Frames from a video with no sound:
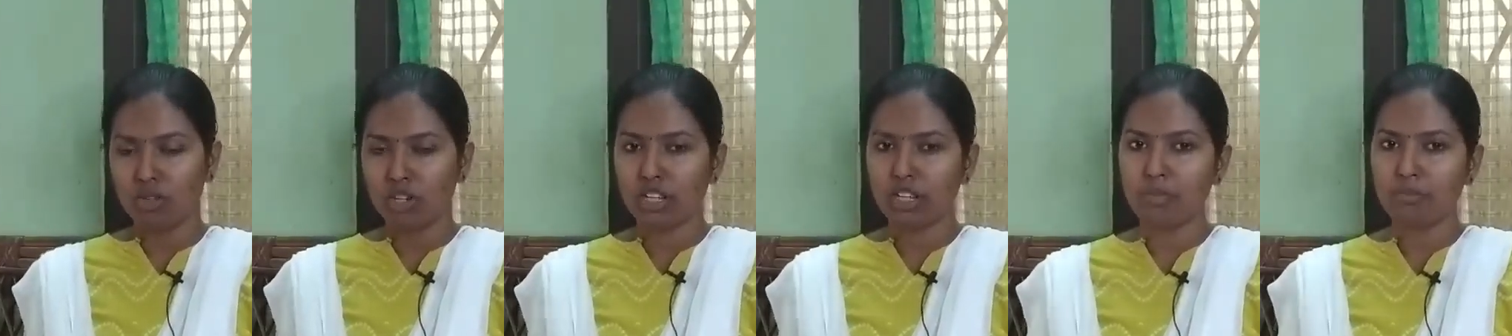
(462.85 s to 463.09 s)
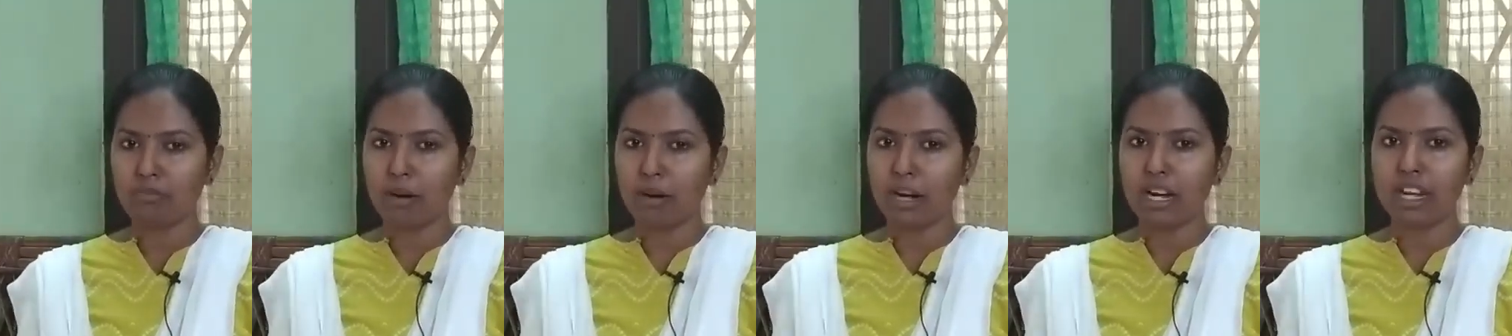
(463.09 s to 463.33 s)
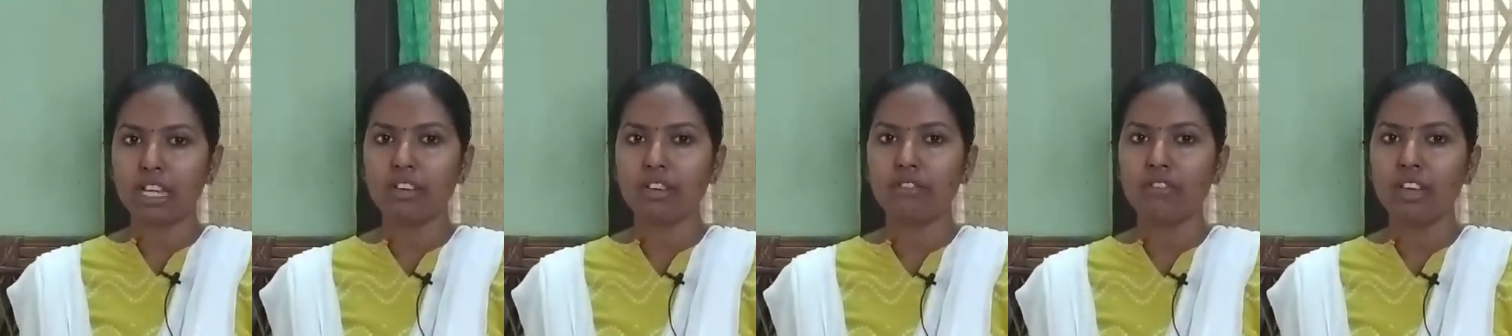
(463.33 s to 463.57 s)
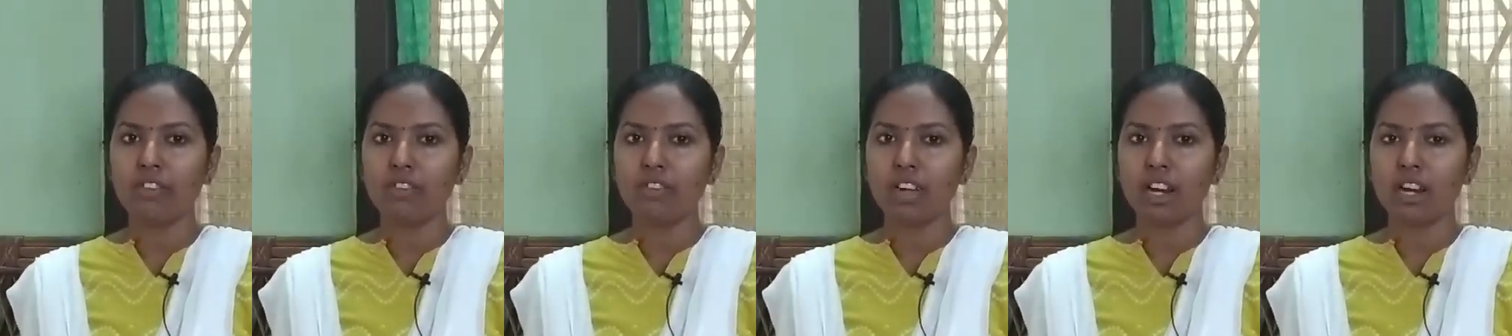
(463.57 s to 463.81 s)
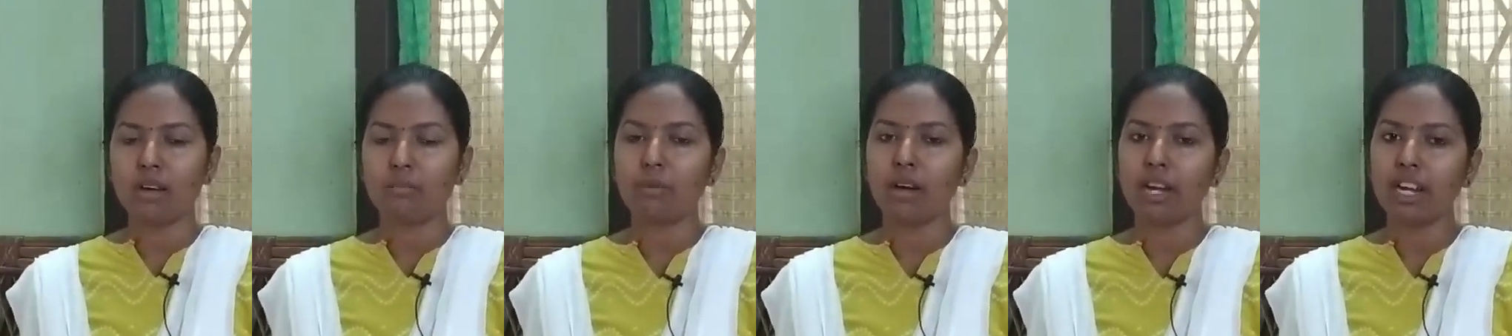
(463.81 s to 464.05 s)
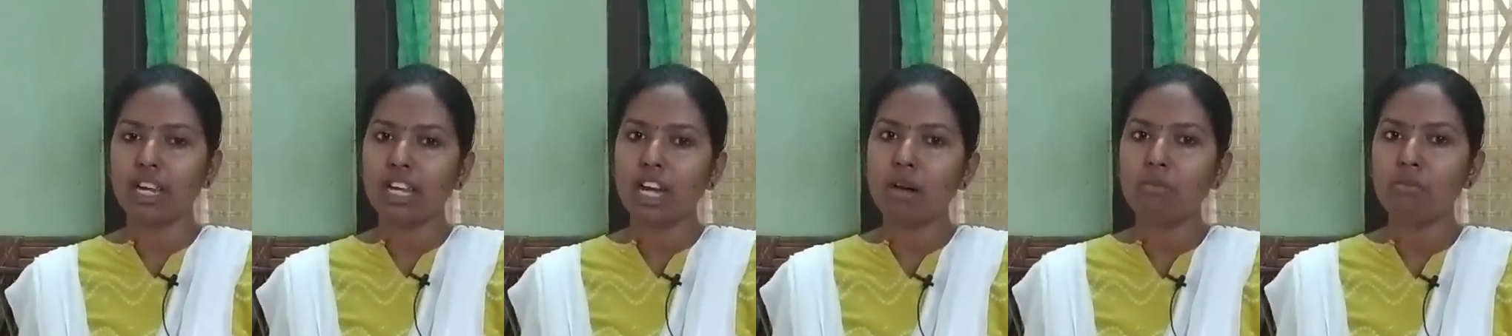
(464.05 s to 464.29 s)
நீங்கள் படிக்கவே வேணாம்
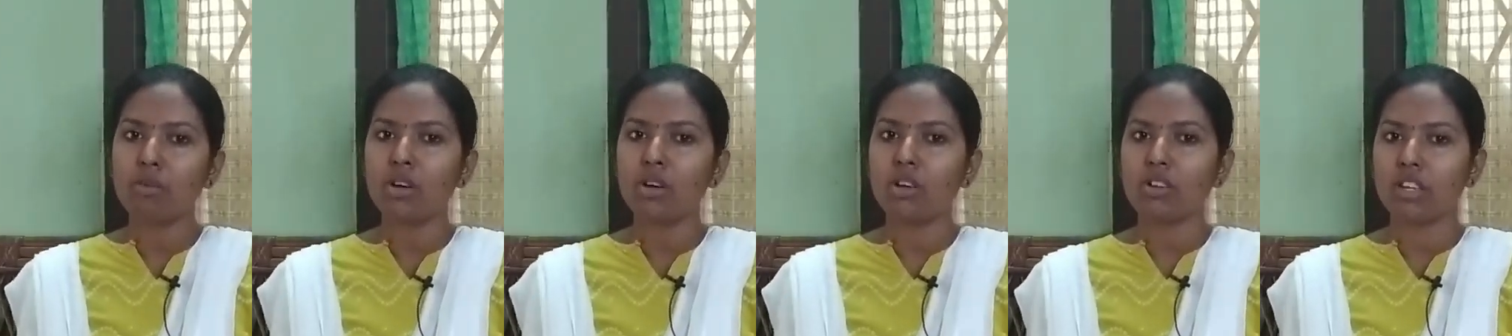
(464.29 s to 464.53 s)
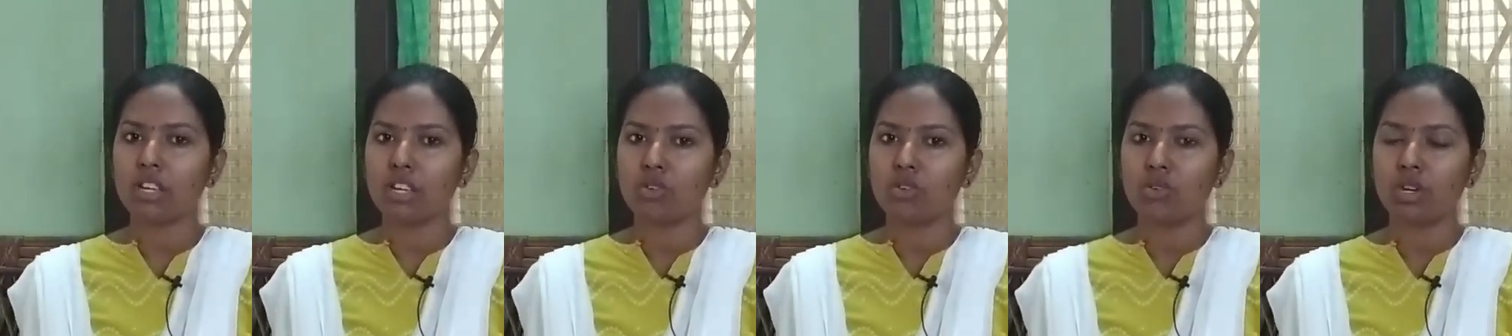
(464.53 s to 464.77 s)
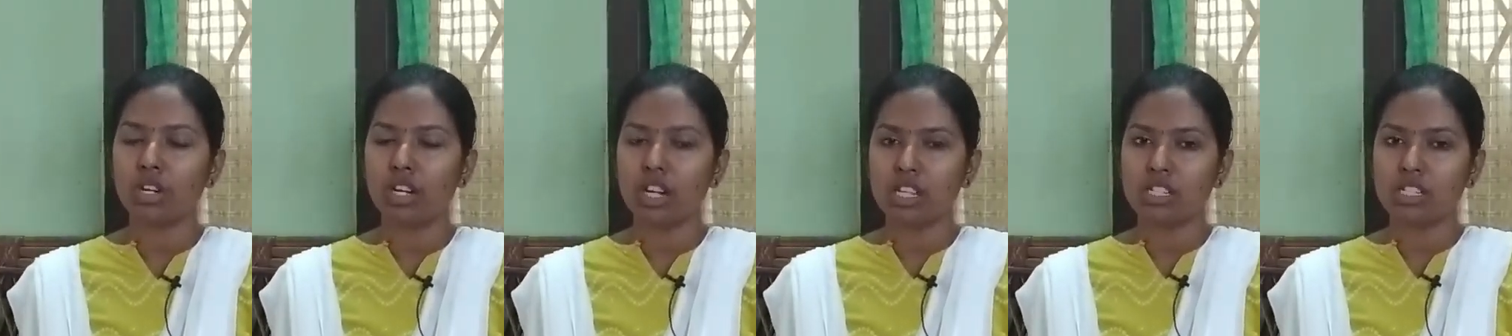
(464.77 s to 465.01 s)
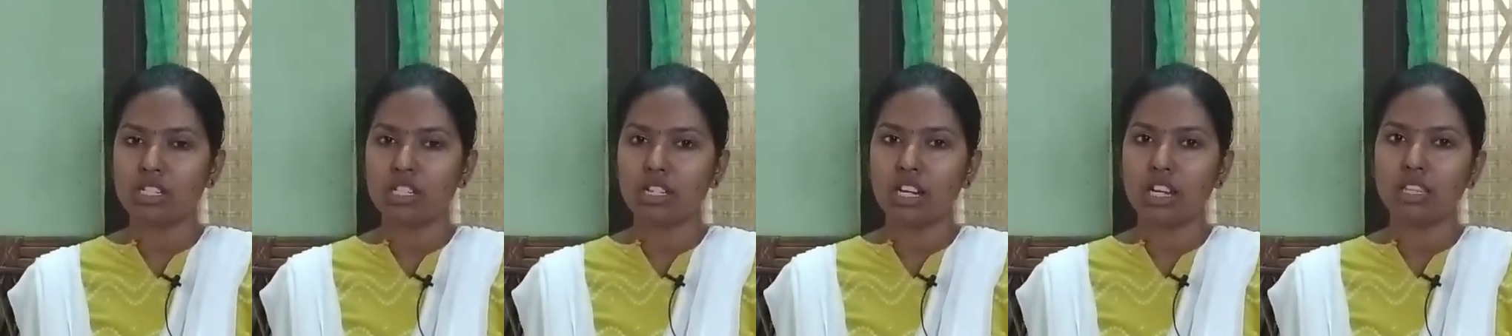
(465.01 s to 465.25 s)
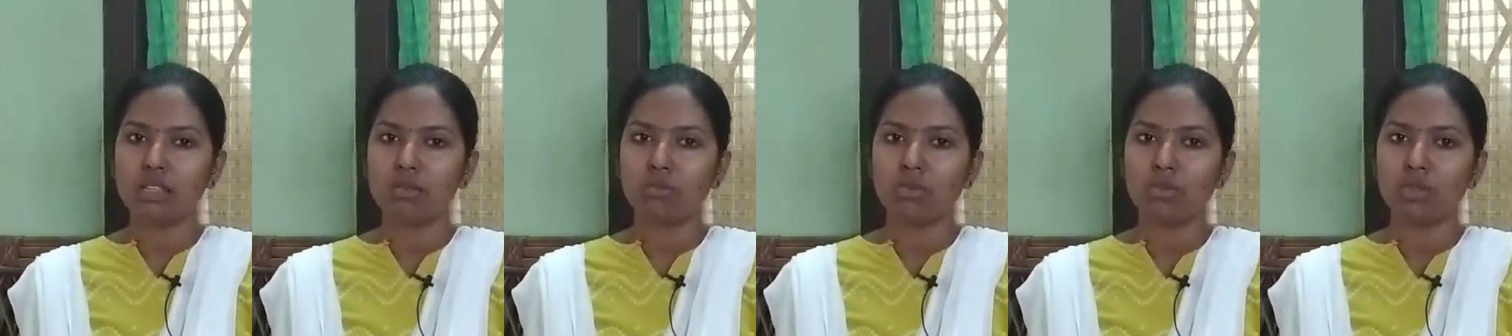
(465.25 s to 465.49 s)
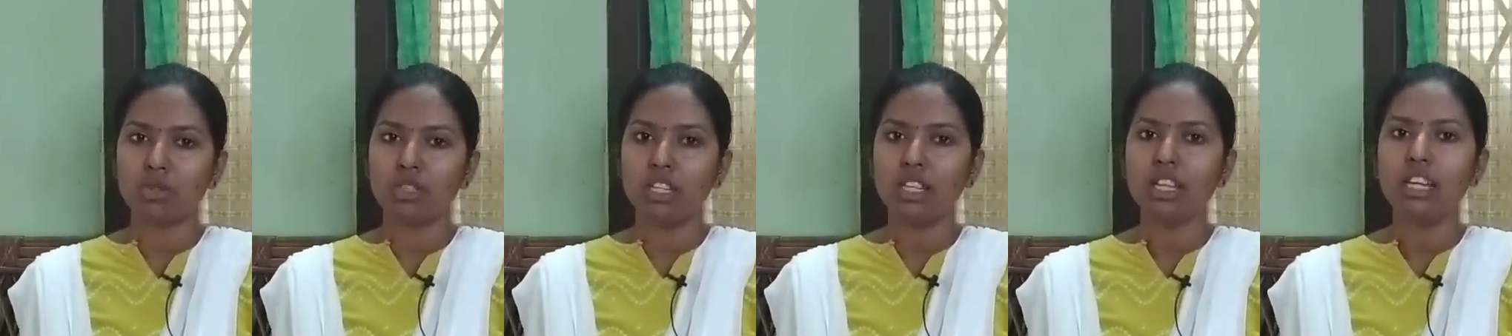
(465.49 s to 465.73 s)
படிக்காமல் நீங்கள் ஒரு டெஸ்ட்டு
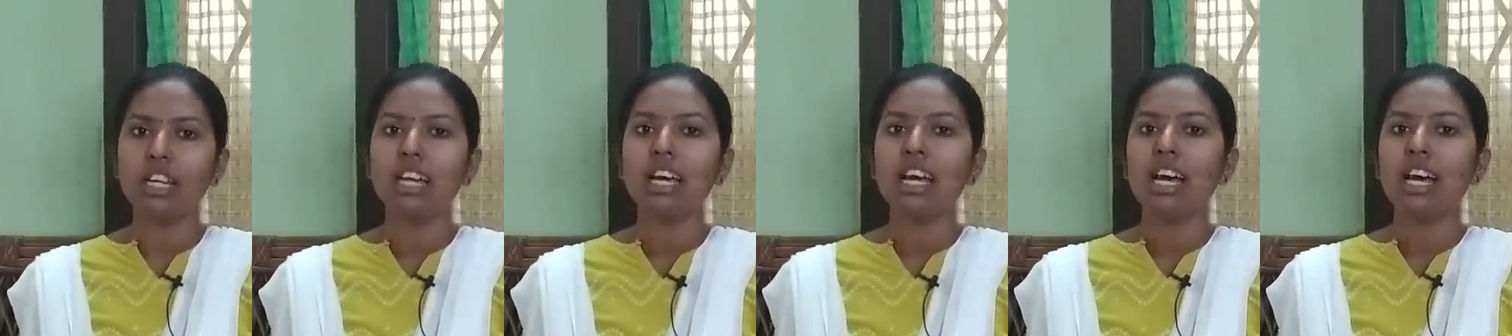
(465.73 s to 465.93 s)
எழுதும்போது